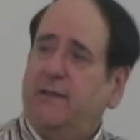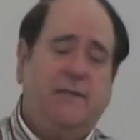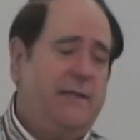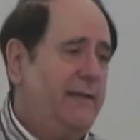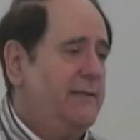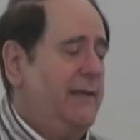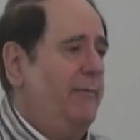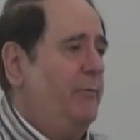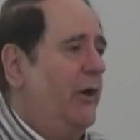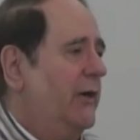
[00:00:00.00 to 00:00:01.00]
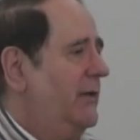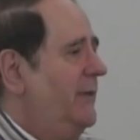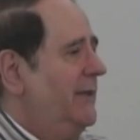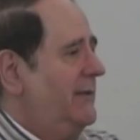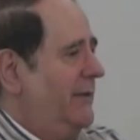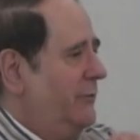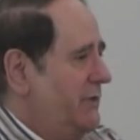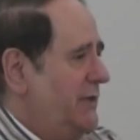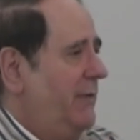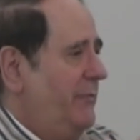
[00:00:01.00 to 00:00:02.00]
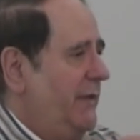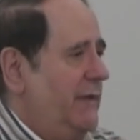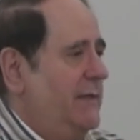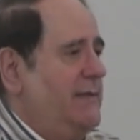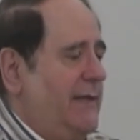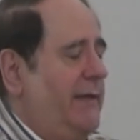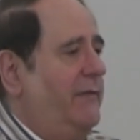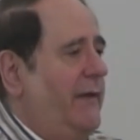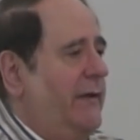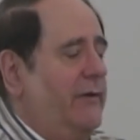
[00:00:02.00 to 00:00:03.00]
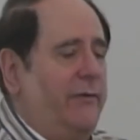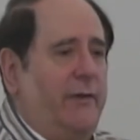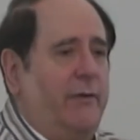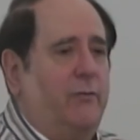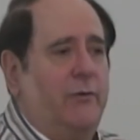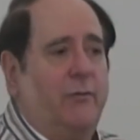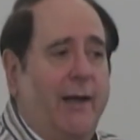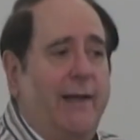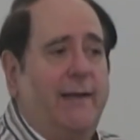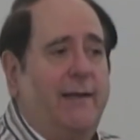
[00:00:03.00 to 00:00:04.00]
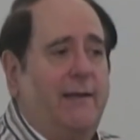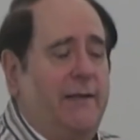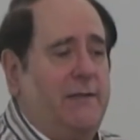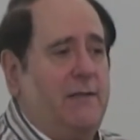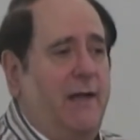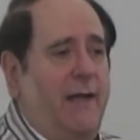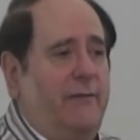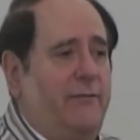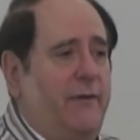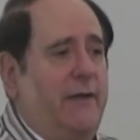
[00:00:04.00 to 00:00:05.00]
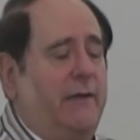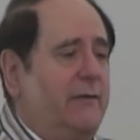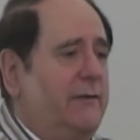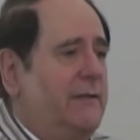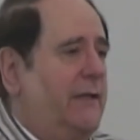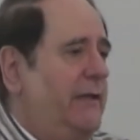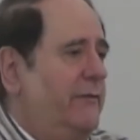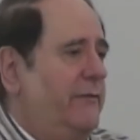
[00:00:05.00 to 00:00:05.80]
как строился этот аргумент из шести шагов? Что-то в нем было верно, а именно, что